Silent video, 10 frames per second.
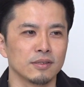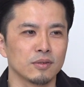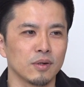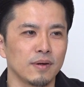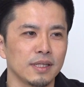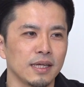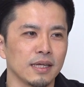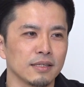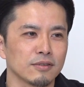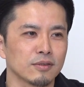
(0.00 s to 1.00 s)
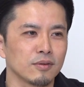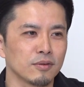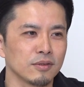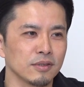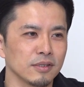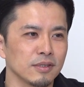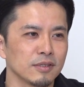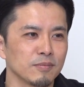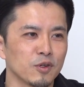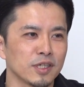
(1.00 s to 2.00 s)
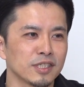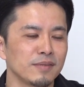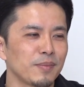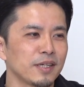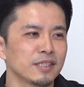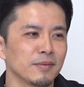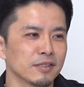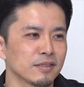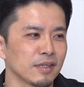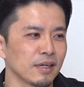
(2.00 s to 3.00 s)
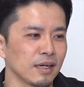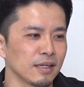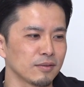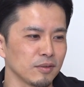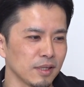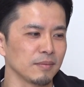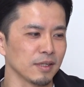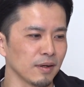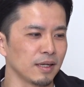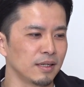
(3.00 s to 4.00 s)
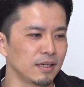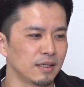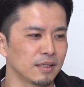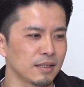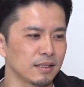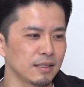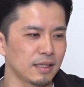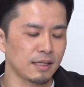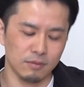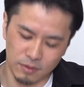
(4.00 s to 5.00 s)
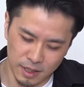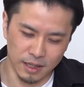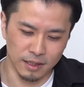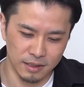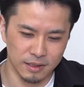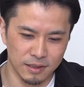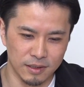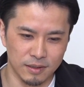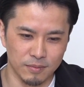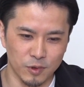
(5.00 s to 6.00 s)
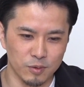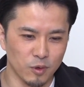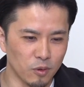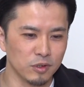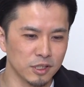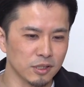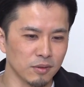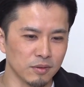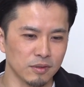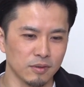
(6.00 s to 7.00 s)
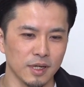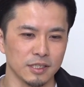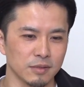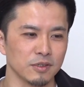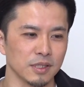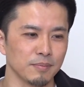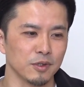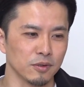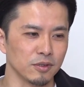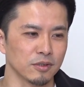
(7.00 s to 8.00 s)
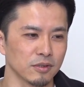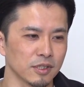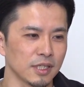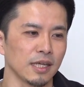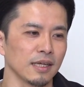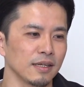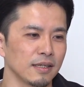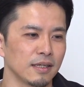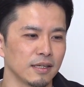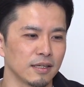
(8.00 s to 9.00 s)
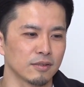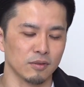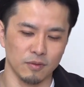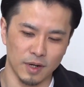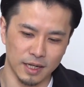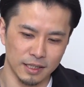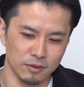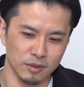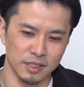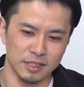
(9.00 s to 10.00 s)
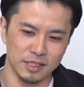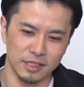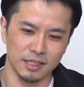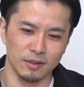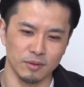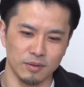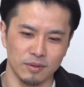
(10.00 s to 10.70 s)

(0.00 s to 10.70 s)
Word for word: それはねすごく僕は心配してますだからそういった意味では。だなんとか僕もオーディションとか自分でプロデュースしてその若い人たちに